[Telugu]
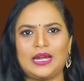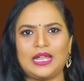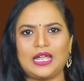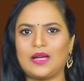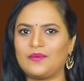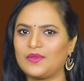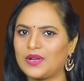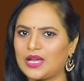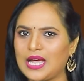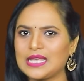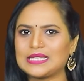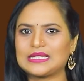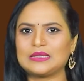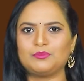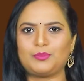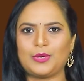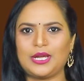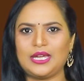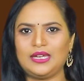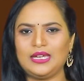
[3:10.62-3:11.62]
పడే
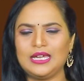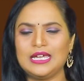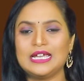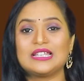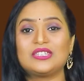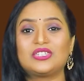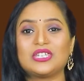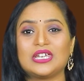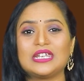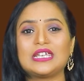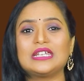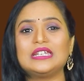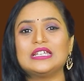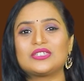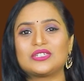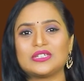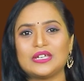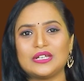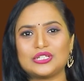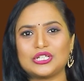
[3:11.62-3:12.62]
అవకాశంపై జరిగిన
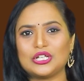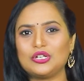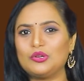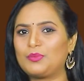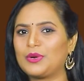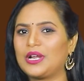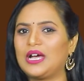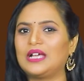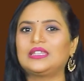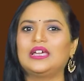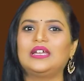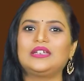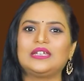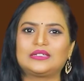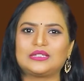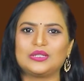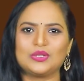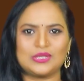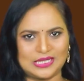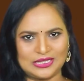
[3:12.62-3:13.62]
చర్చలు
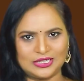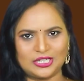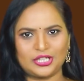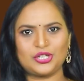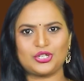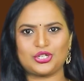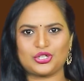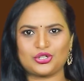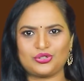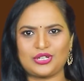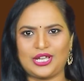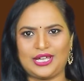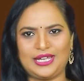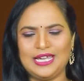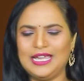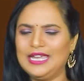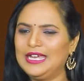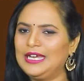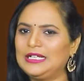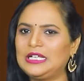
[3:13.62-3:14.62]
ప్రాధాన్యతను సంతరించుకున్నాయి
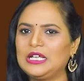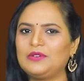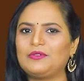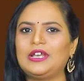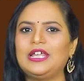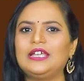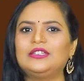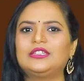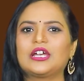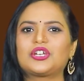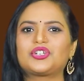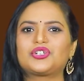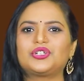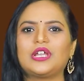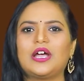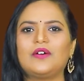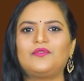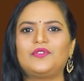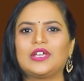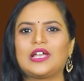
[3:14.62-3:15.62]
ఇటీవలే
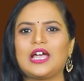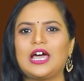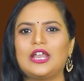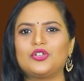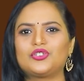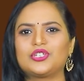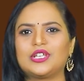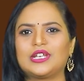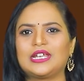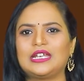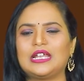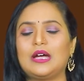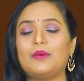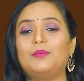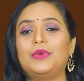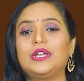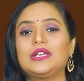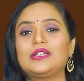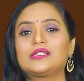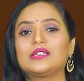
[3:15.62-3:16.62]
దక్షిణాఫ్రికాలో జరిగిన
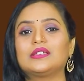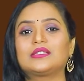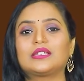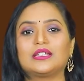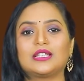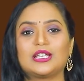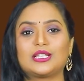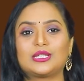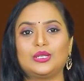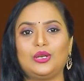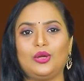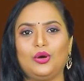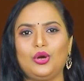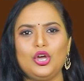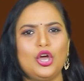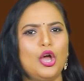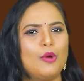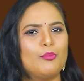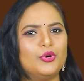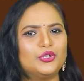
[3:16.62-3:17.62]
బ్రిక్స్ సదస్సులో
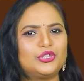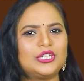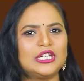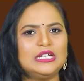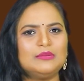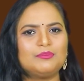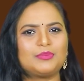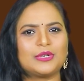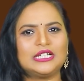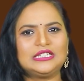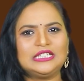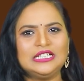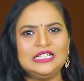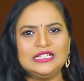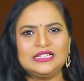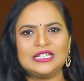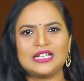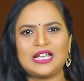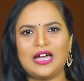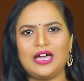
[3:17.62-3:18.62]
పుతిన్
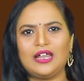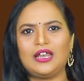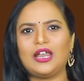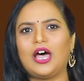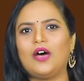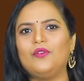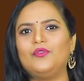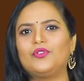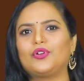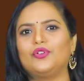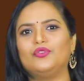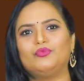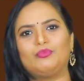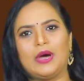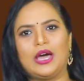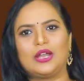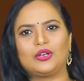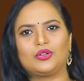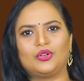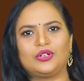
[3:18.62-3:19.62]
ప్రతినిధిగా లావ్రోవ్
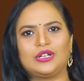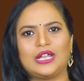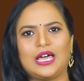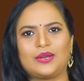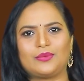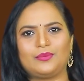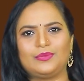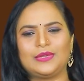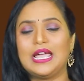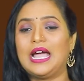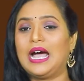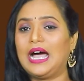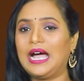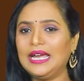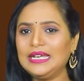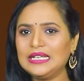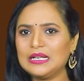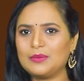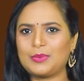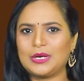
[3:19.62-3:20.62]
పాల్గొన్నారు
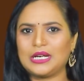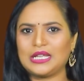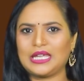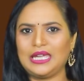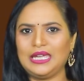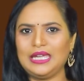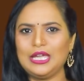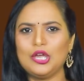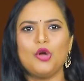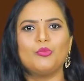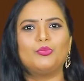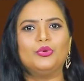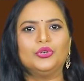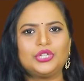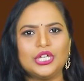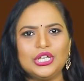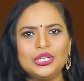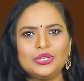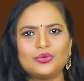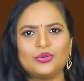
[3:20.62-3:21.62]
అయినప్పటికీ
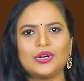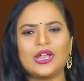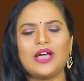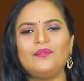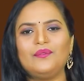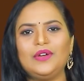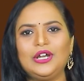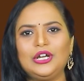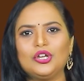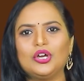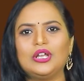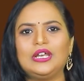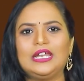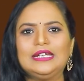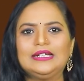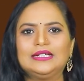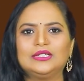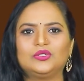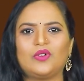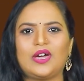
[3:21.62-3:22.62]
పుతిన్ కూడా వీడియో
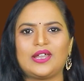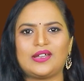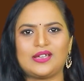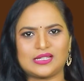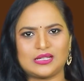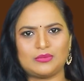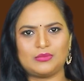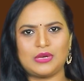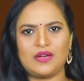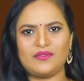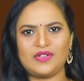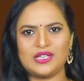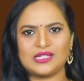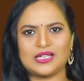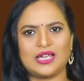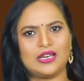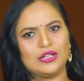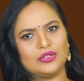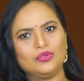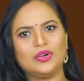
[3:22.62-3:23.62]
లింక్ ద్వారా
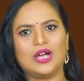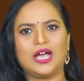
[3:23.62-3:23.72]
సమావేశాలకు